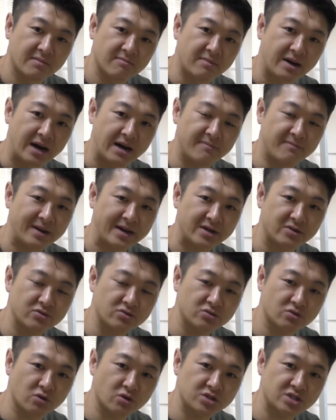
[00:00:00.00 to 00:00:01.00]
まあ、あんまり
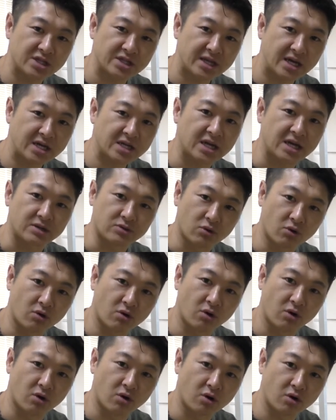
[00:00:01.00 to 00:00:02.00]
運動してないけ
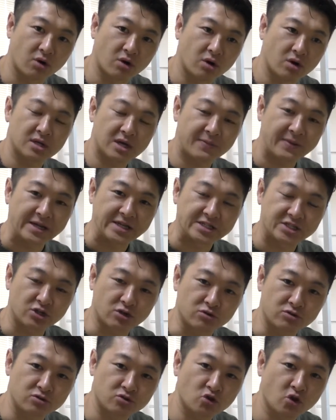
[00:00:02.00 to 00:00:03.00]
どやっぱり一応
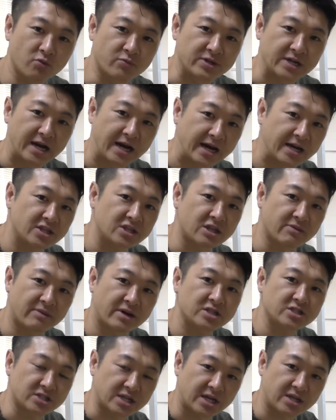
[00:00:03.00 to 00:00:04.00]
運動部に入って
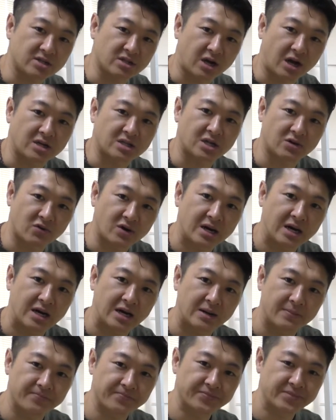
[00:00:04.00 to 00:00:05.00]
ましたって方
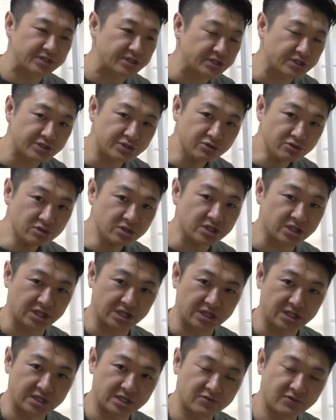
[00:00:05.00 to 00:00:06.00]
は、思春
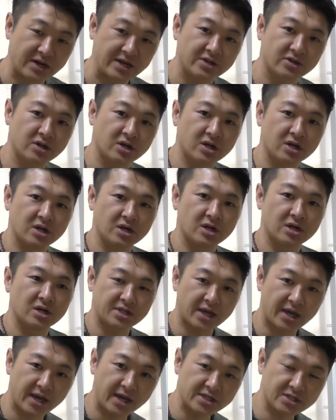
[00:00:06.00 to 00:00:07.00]
期、いわゆる
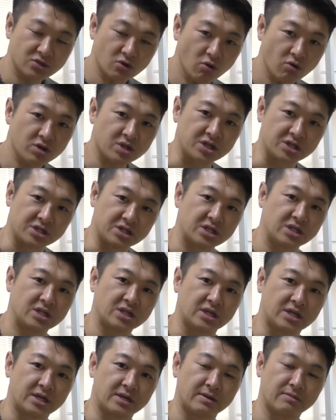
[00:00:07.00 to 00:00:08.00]
成長期
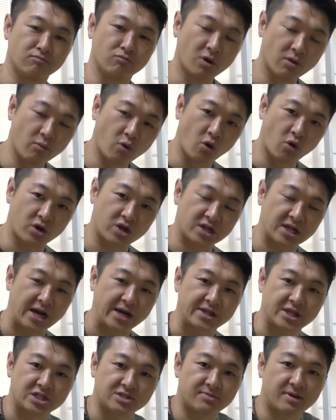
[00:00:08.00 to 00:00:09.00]
にももを鍛
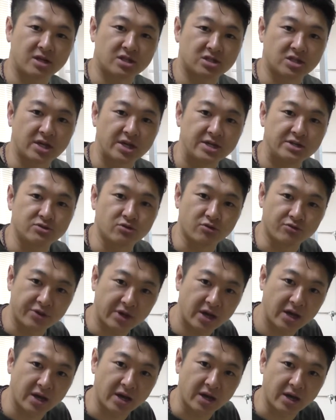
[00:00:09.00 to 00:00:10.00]
えてしまっているの
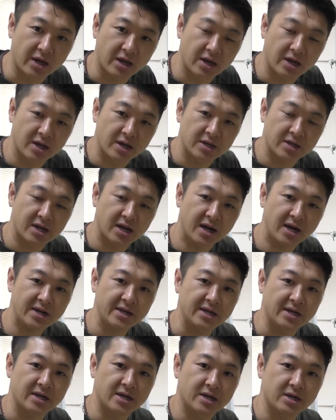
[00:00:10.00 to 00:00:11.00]
で、やは
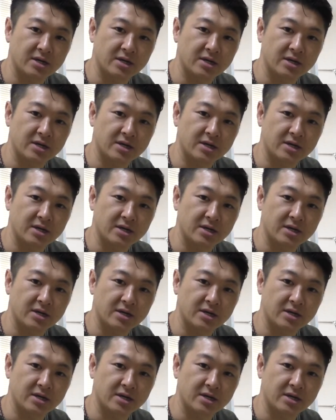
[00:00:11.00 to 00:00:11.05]
り